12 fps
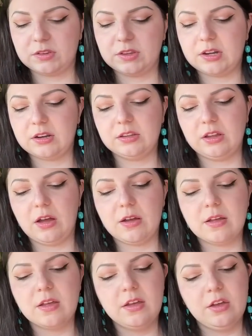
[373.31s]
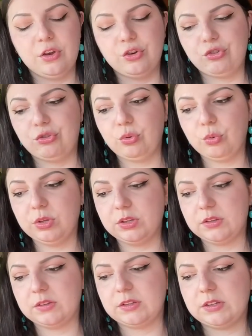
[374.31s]
сторона? Что
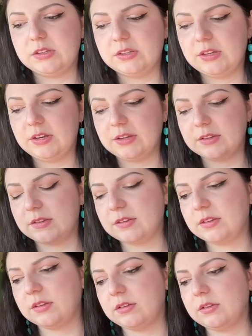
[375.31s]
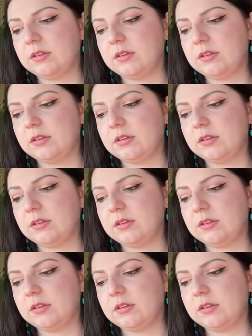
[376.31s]
это за интерес?